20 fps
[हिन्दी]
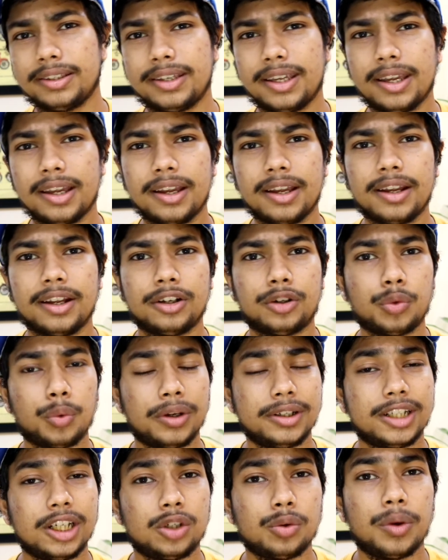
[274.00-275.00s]
ये
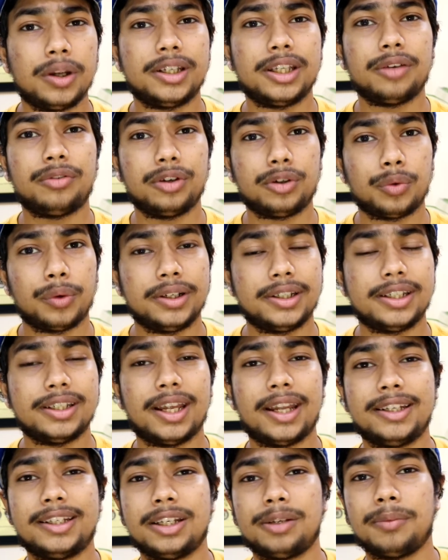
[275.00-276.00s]
2020 या फिर
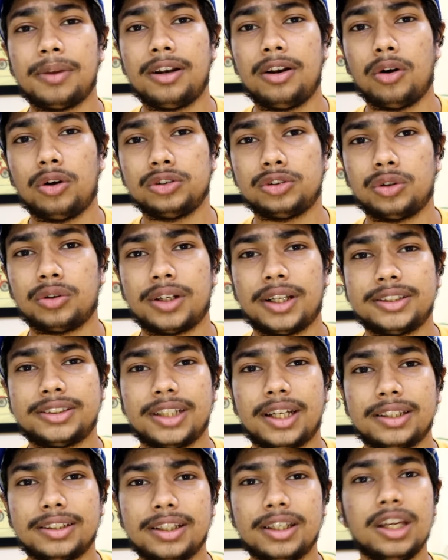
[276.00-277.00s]
2019 में लॉन्च होना
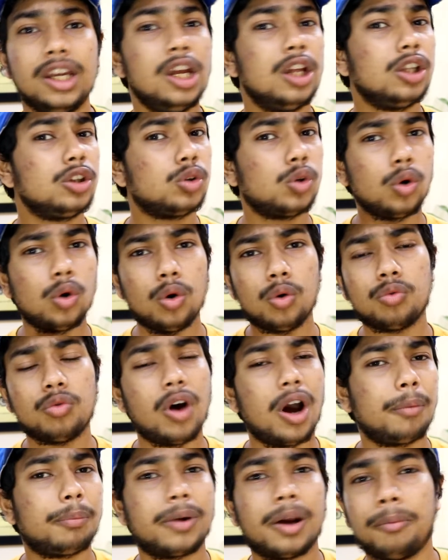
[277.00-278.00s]
चाहिए तो वो
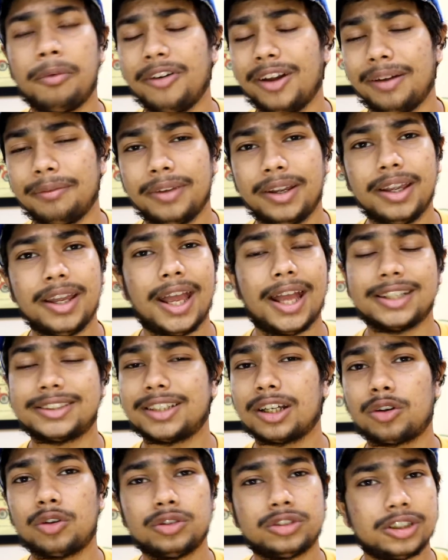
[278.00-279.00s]
आपका बहन है
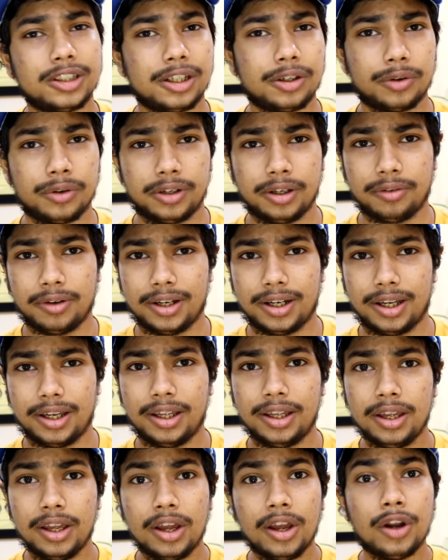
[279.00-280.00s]
ऐसा कुछ नहीं होने वाला
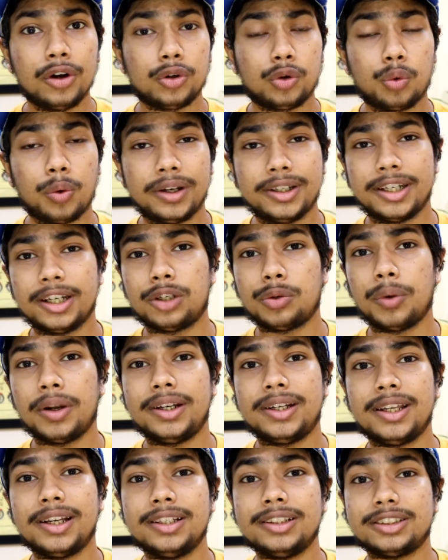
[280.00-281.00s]

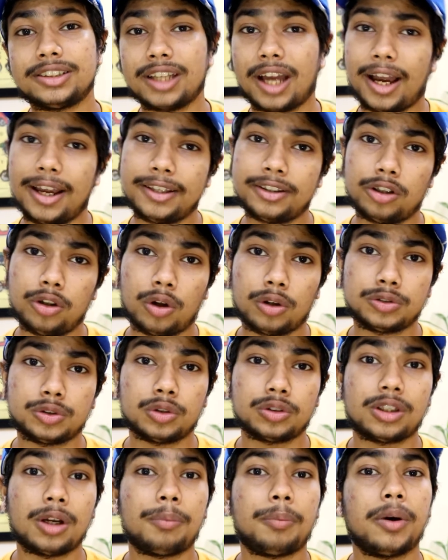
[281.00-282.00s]
2020 शायद लॉन्च
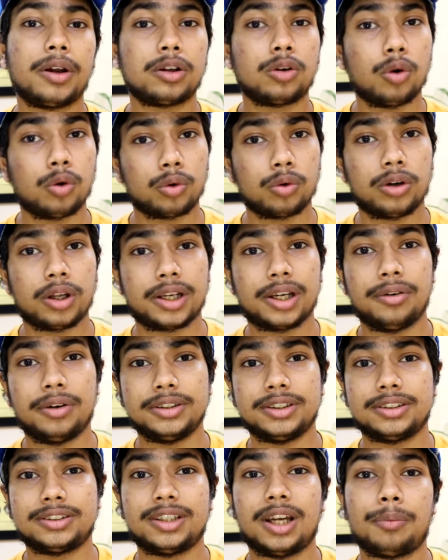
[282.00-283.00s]
होता पर कोरोना के
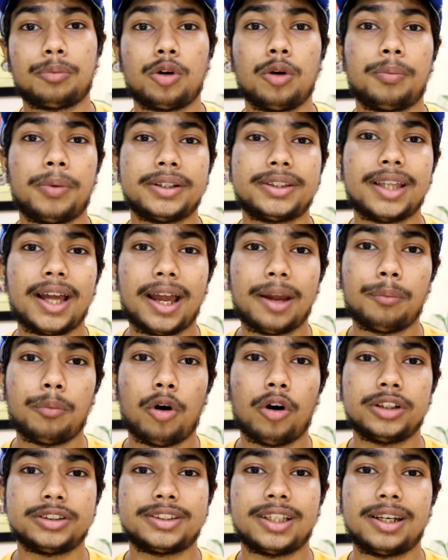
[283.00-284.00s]
वजह से आपको पता है
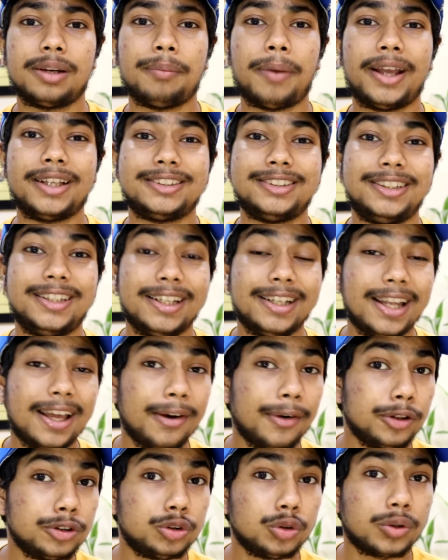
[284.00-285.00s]
बहुत सारे बाइक्स डिले
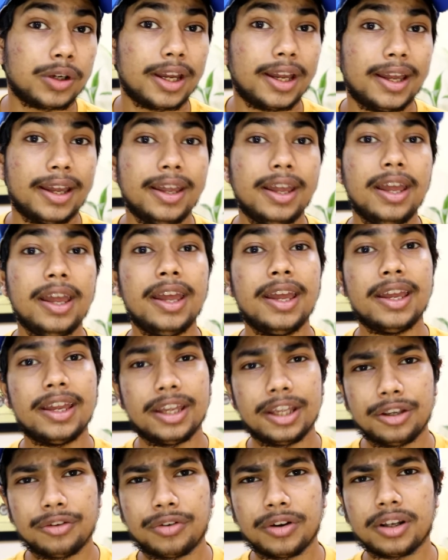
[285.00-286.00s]
हो चुके हैं
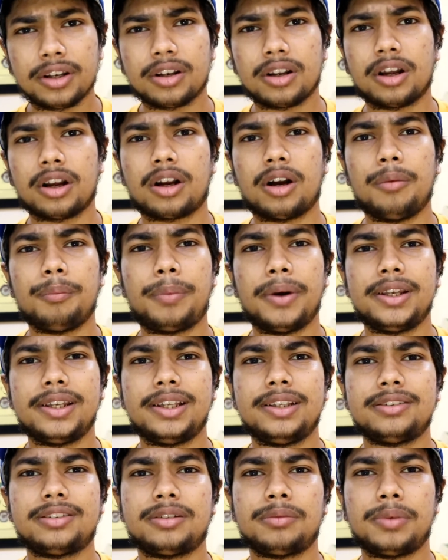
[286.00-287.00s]
इवन
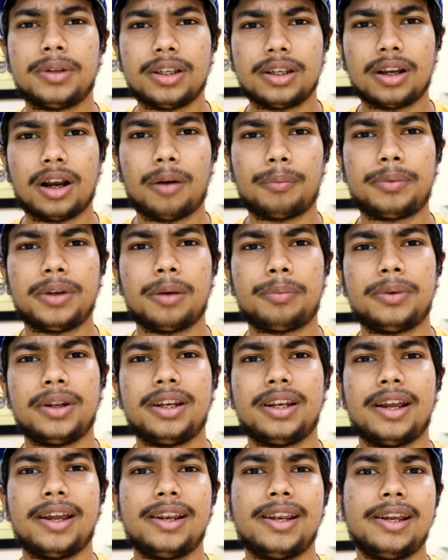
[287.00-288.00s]
कंपनीज भी अपने
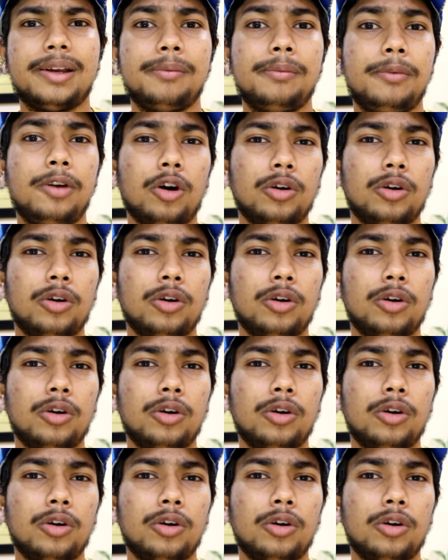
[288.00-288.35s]
अपने नए नए